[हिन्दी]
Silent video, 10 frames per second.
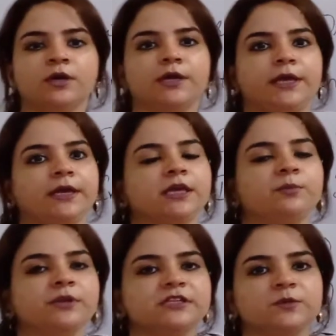एक ही
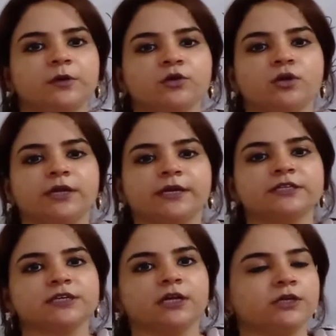प्रिंसिपल को लेके
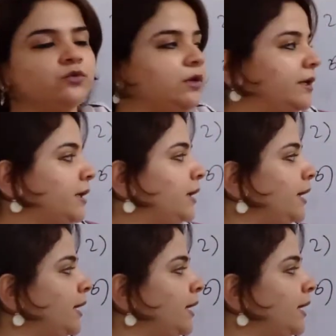चल रही हूँ लेकिन